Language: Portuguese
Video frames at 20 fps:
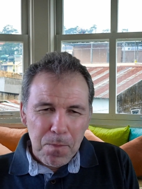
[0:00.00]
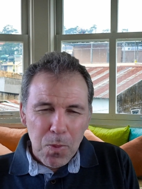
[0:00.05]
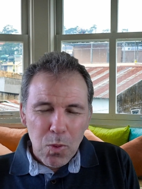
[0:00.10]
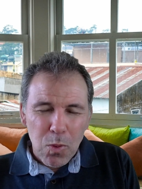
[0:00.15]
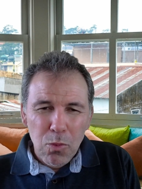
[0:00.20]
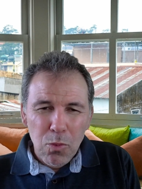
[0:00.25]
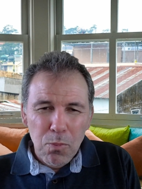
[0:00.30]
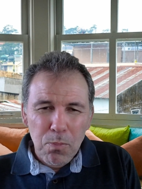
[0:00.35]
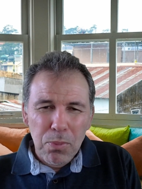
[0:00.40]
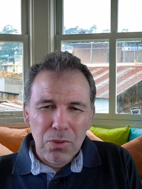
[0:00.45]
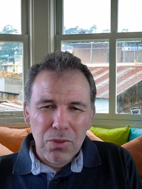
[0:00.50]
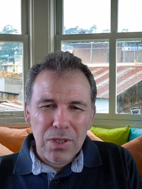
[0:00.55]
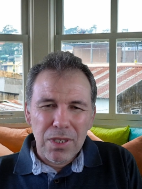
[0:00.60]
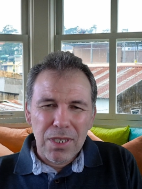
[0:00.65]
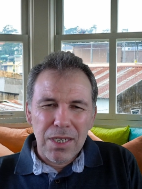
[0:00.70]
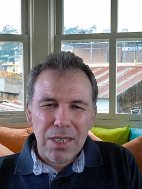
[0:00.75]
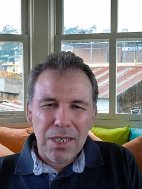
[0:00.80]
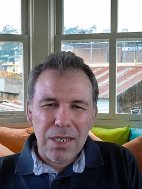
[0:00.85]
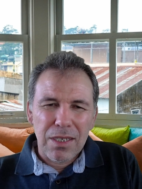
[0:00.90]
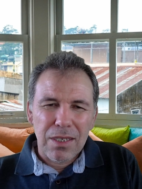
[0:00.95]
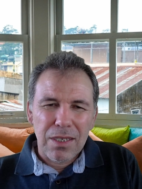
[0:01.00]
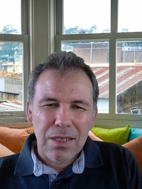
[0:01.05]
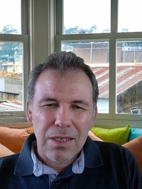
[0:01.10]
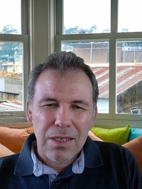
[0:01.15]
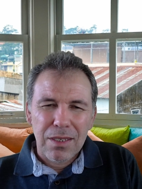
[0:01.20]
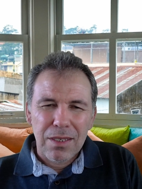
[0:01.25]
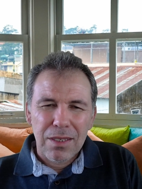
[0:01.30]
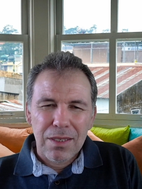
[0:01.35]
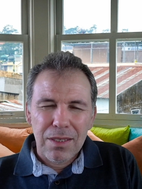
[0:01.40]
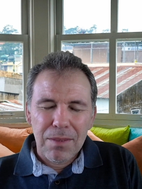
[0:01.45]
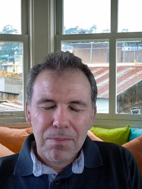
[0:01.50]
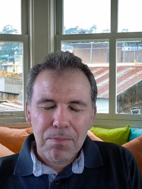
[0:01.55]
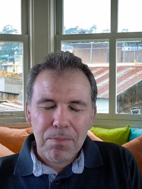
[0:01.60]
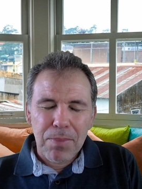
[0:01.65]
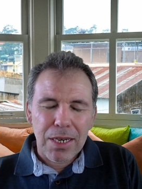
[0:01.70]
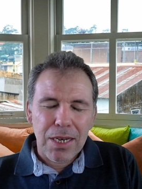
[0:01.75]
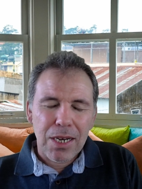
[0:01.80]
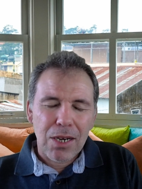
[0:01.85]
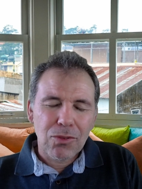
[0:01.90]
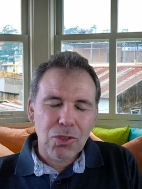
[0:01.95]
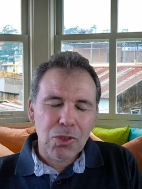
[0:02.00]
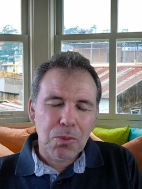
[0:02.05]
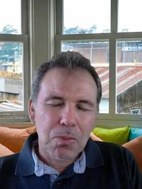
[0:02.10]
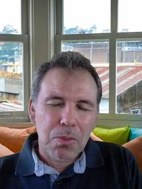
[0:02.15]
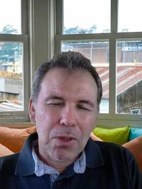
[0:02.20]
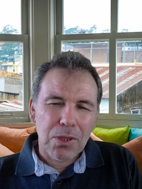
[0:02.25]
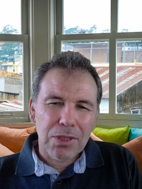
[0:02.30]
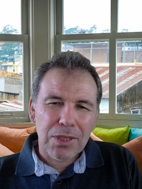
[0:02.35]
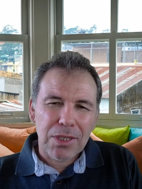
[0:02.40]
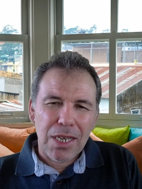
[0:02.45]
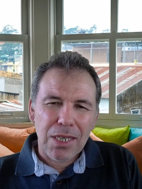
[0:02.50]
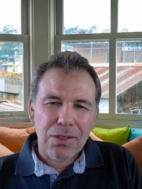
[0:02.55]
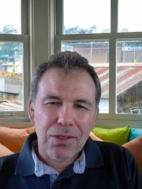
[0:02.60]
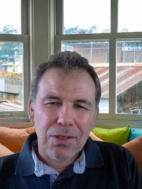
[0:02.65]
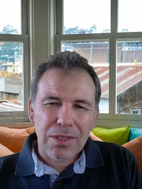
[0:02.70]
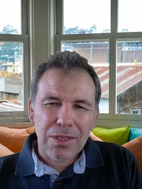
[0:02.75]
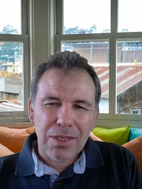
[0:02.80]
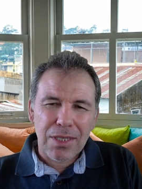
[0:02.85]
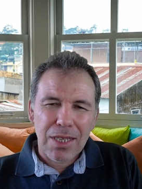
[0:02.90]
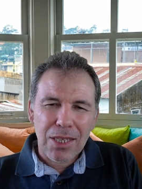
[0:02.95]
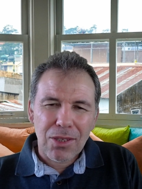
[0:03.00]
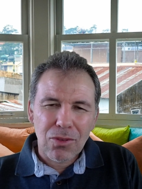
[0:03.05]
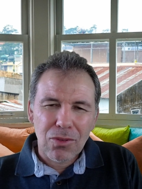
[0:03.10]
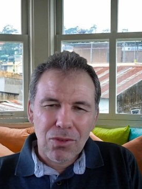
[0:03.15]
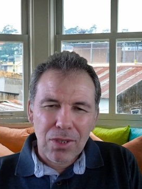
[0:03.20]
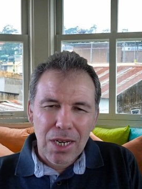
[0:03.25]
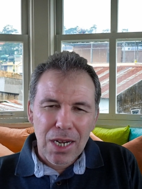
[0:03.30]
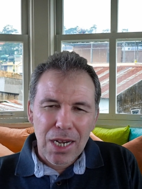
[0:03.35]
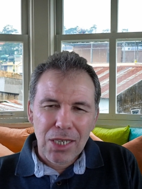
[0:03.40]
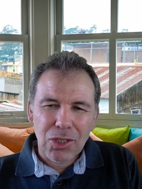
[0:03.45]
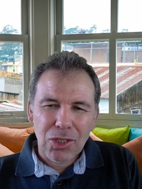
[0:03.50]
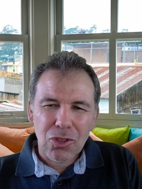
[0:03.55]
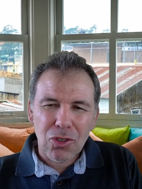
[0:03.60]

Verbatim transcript: o poder de pegar os processos naturais,